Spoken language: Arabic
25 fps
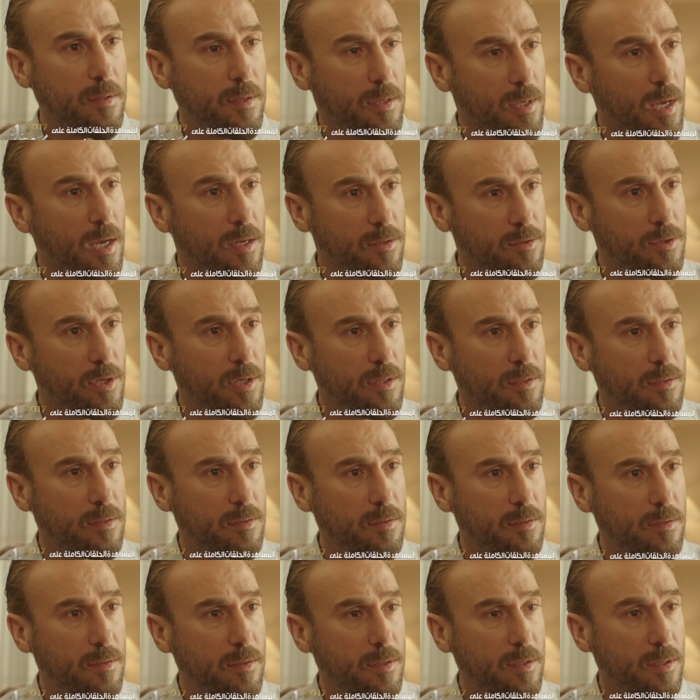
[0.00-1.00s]
إيه عن جد؟
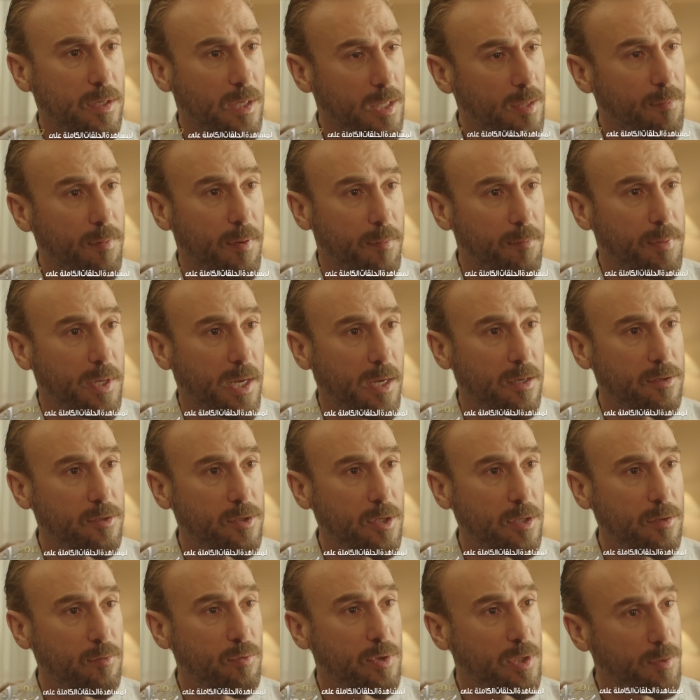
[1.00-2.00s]
إيه أنا بحبك عن
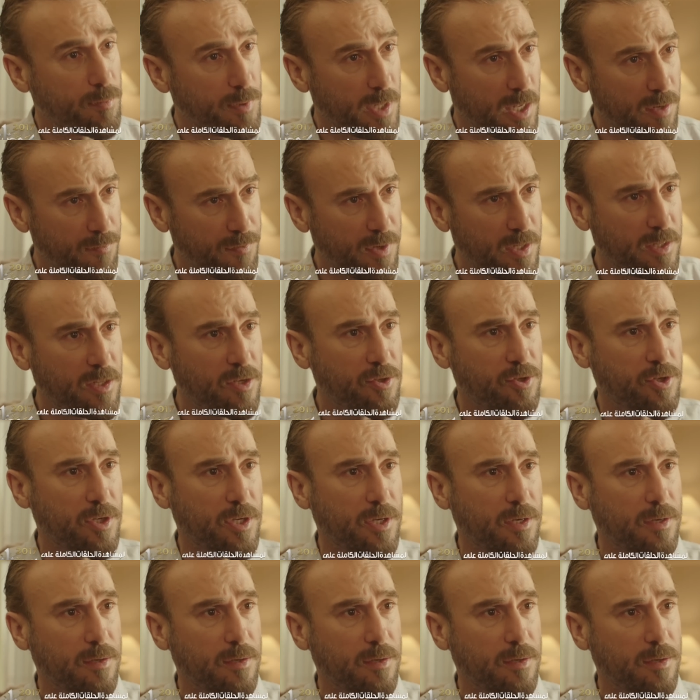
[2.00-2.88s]
جد وأنت بتعرفي هذا الشيء